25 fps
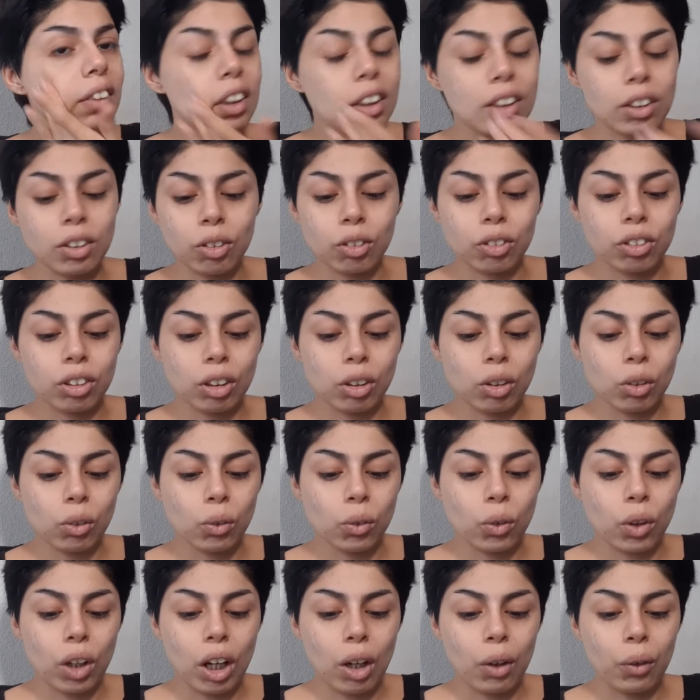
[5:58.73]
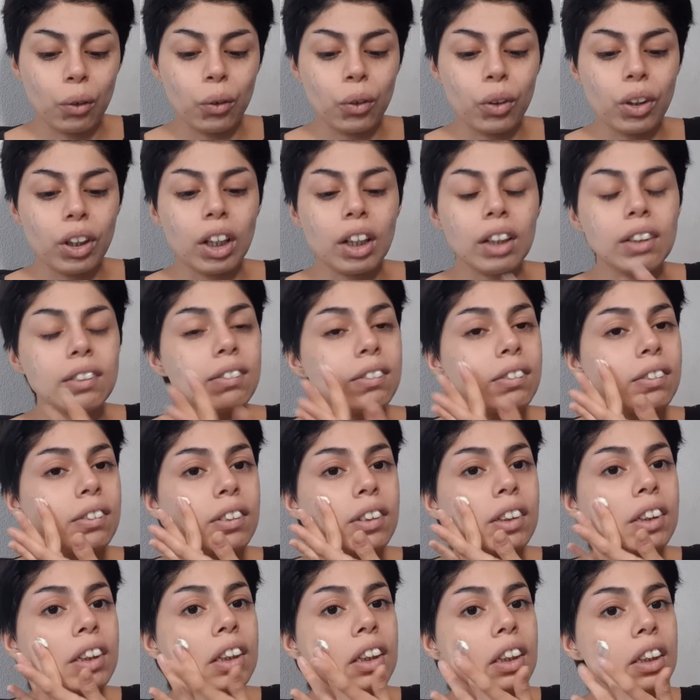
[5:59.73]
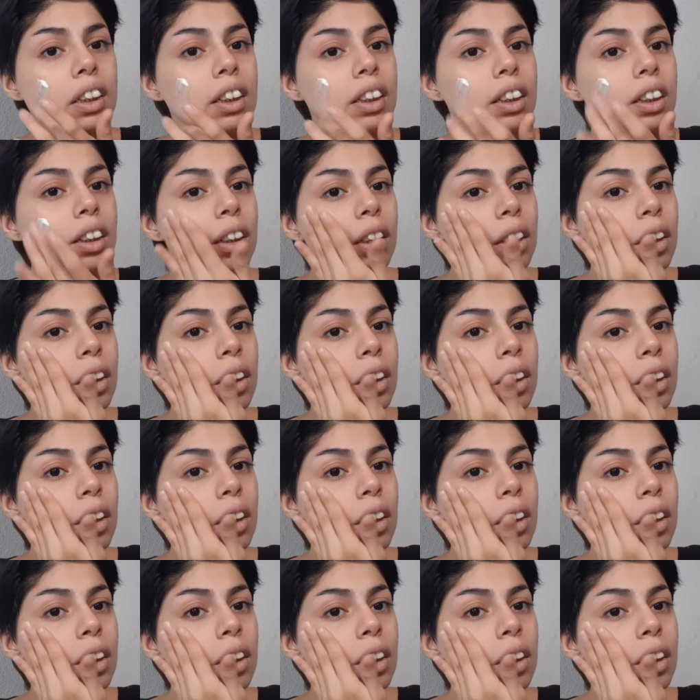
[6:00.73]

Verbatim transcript: Entonces lo hago así.